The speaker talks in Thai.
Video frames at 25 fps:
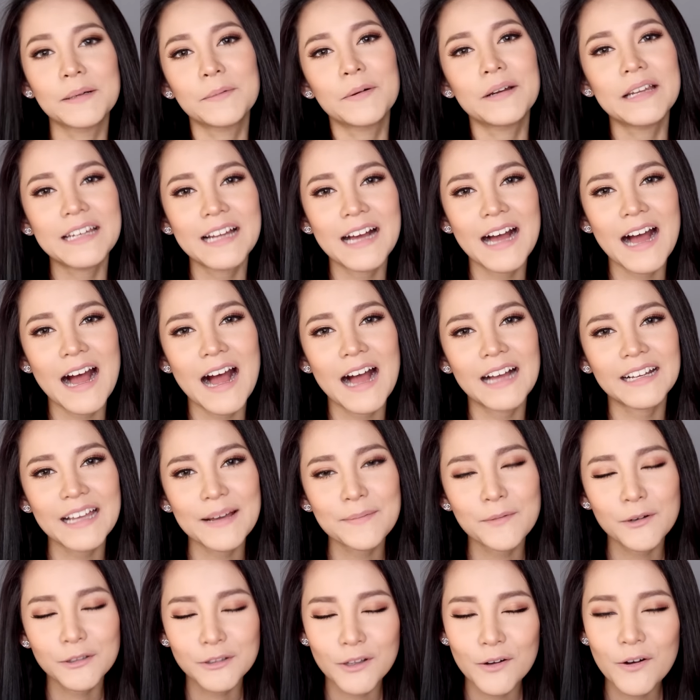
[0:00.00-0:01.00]
หรับวันนี้นะคะ แก้
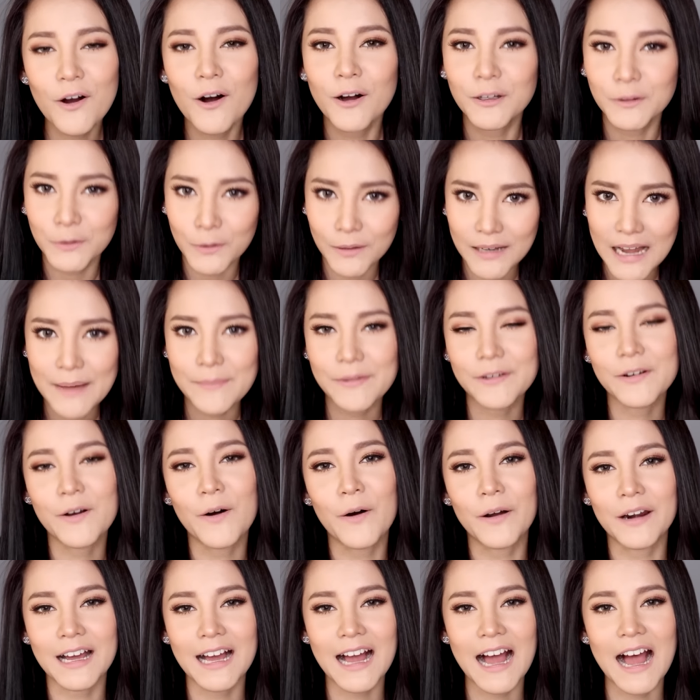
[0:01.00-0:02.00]
มก็ต้องขอตัวลาไป
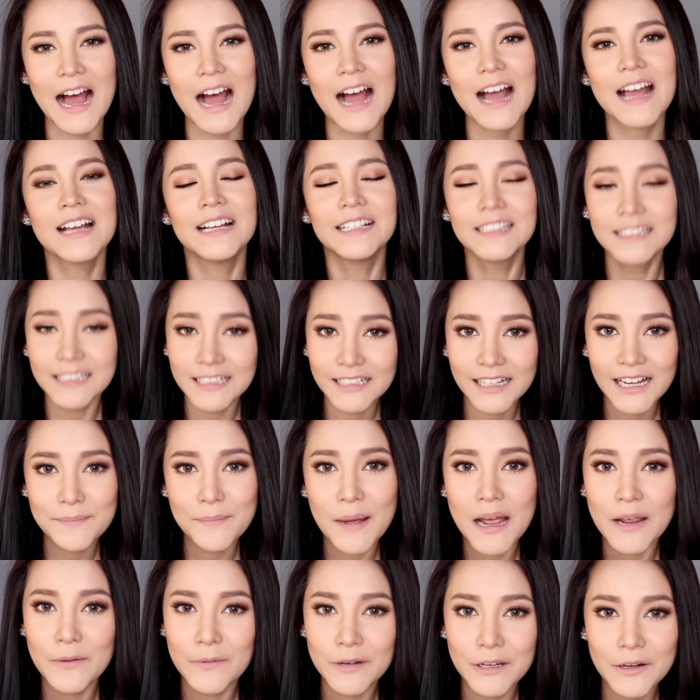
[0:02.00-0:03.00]
ก่อนนะคะ เจอกัน
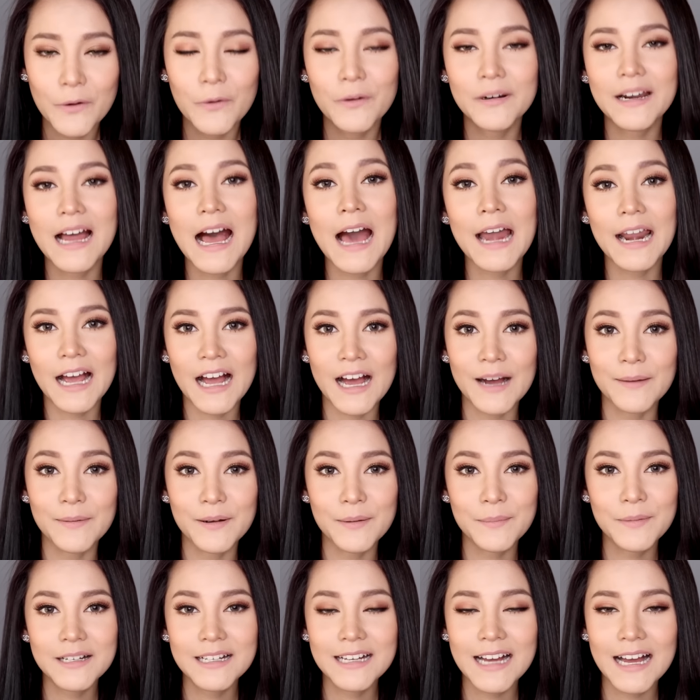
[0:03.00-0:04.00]
ใหม่วิดีโอหน้านะคะ
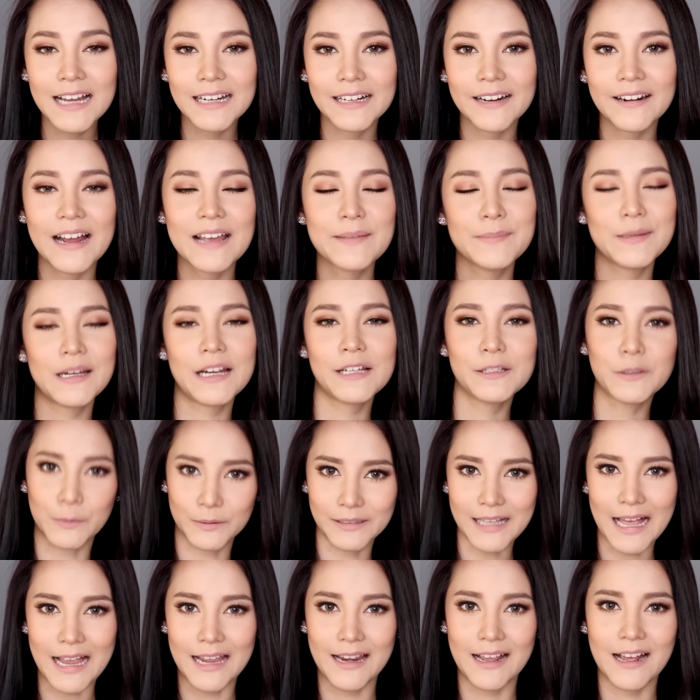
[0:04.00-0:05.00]
เพื่อนๆ ใครมีอะไรสง
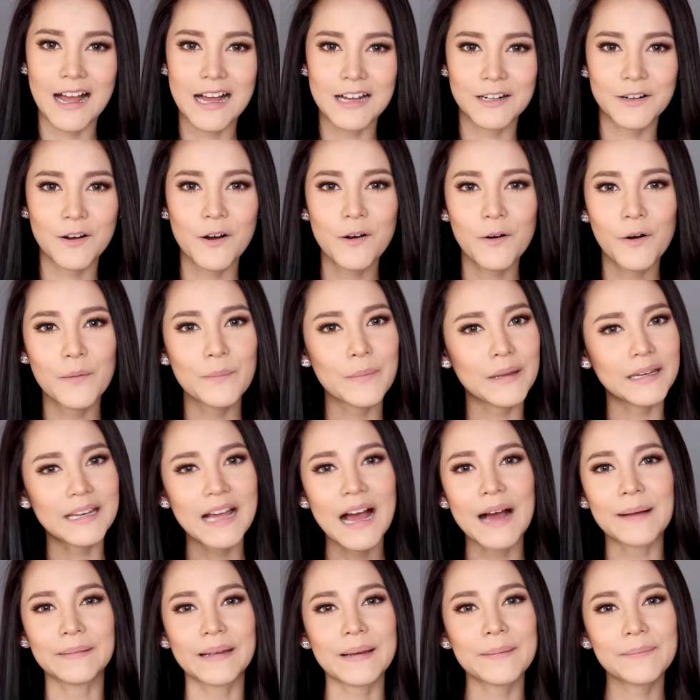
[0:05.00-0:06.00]
สัยนะคะ ก็คอมเมนต์
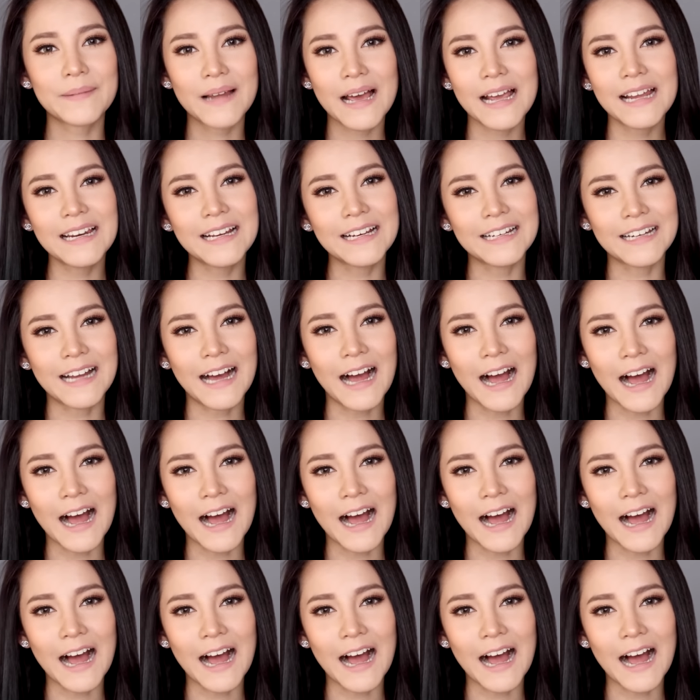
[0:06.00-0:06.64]
ถามแก้มได้เลยนะ